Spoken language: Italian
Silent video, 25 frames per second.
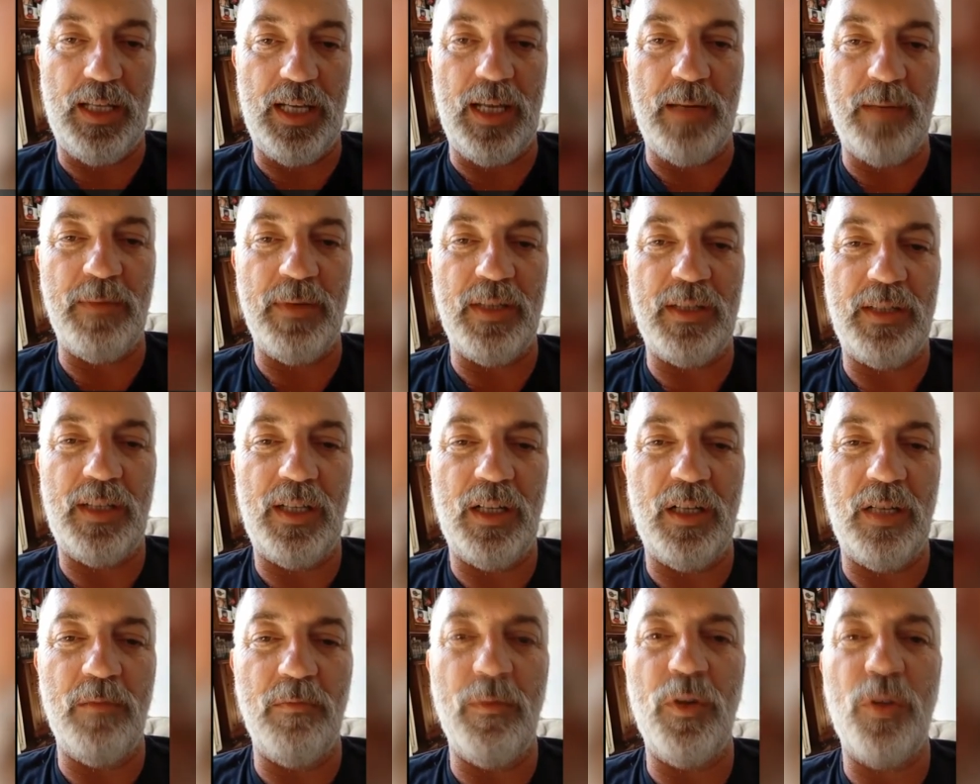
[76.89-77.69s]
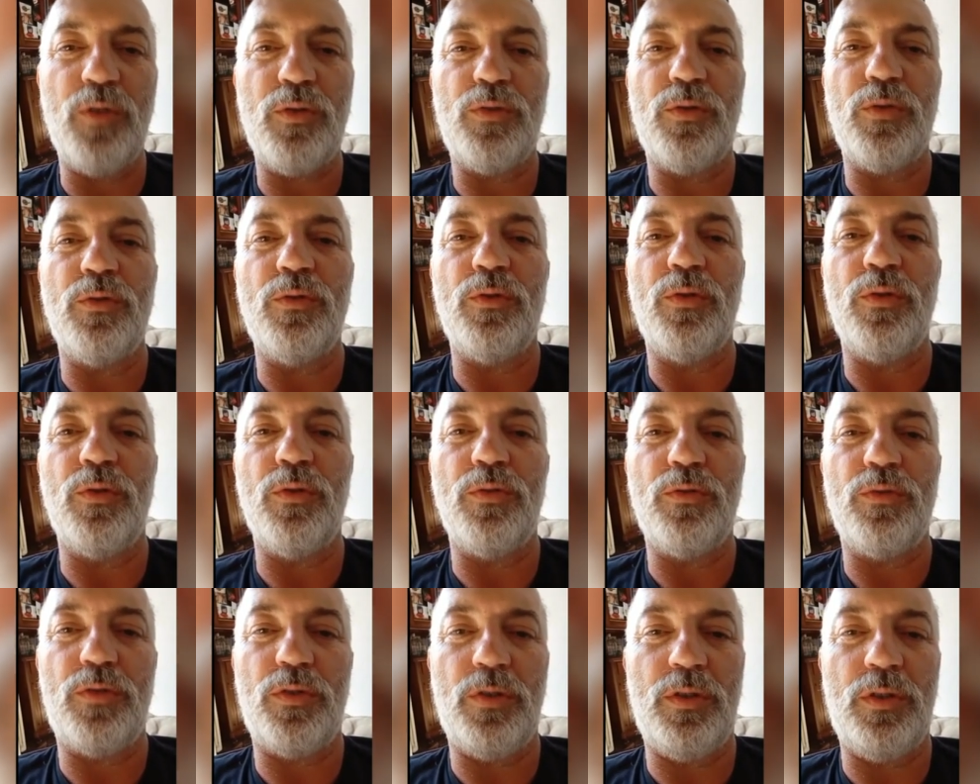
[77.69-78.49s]
tema del moto
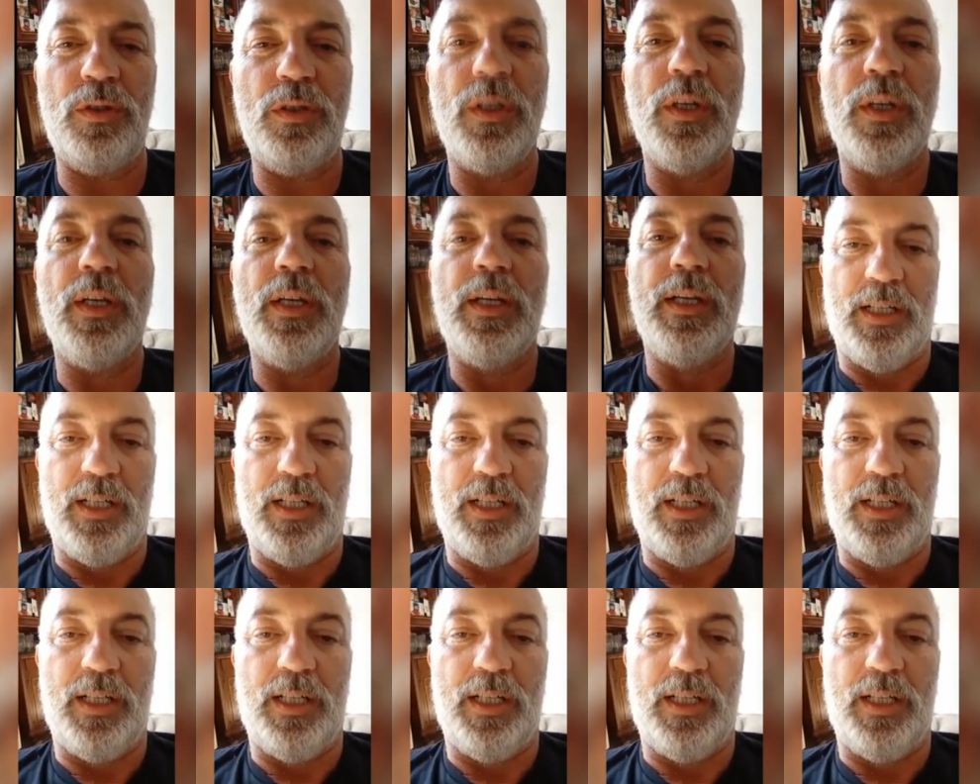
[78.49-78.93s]
ondoso.